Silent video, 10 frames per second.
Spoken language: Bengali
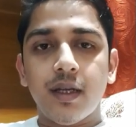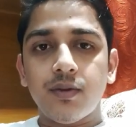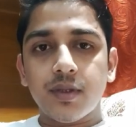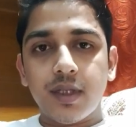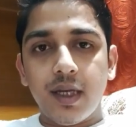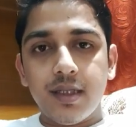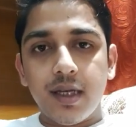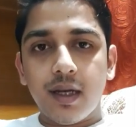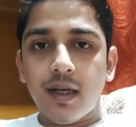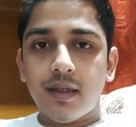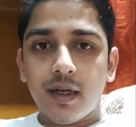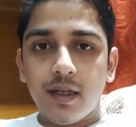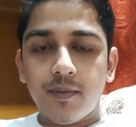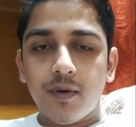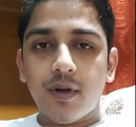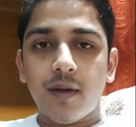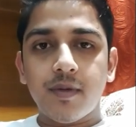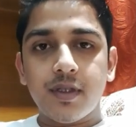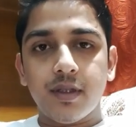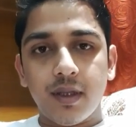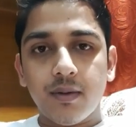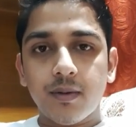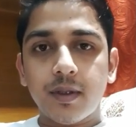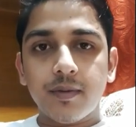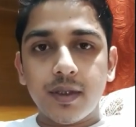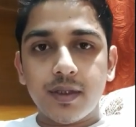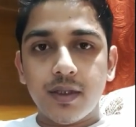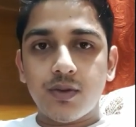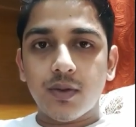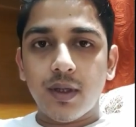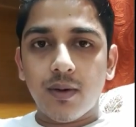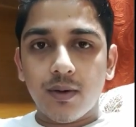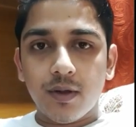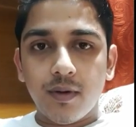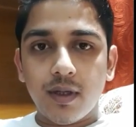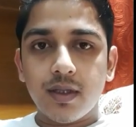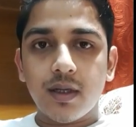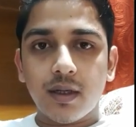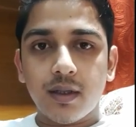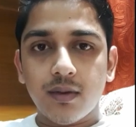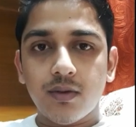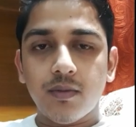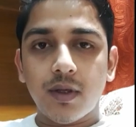তো সেই জায়গায় দাঁড়িয়ে পর আপনি চিন্তা করতে পারছেন যদি করোনা ভাইরাস আক্রান্ত